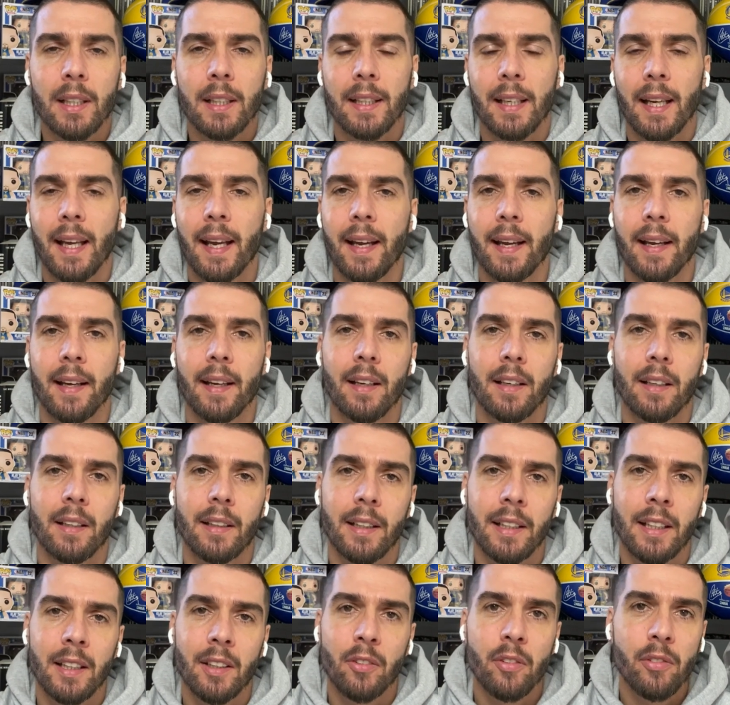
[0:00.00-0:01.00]
che
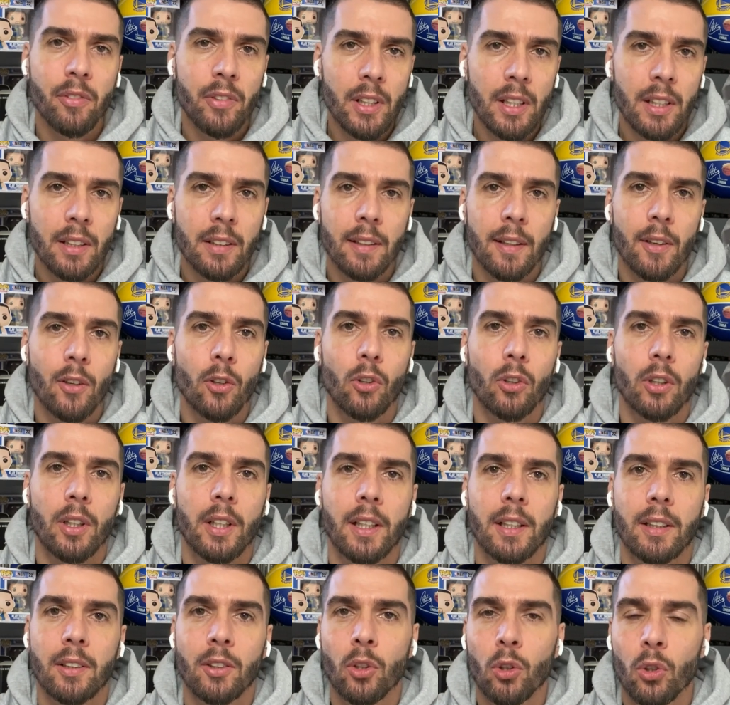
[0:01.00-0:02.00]
i video
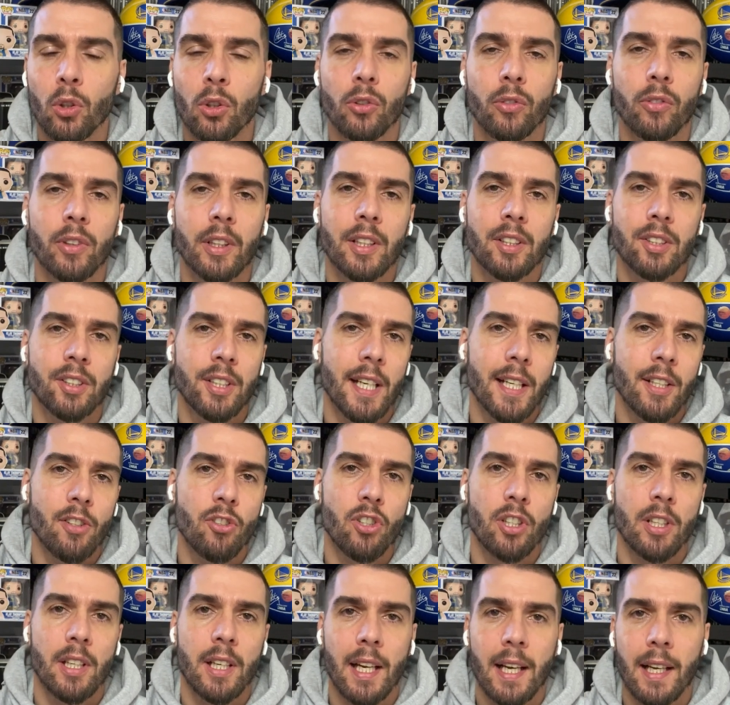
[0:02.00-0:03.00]
dove si è
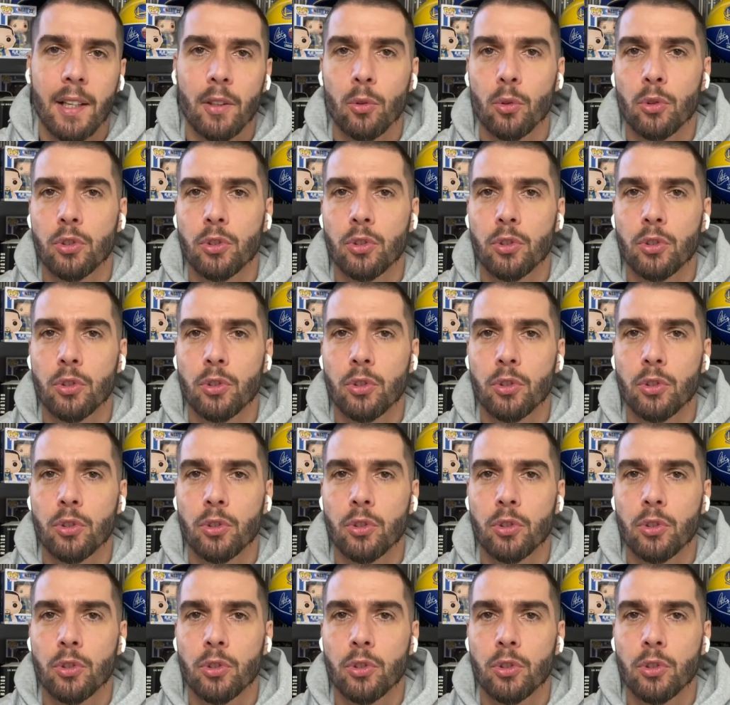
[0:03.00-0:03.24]
accennato,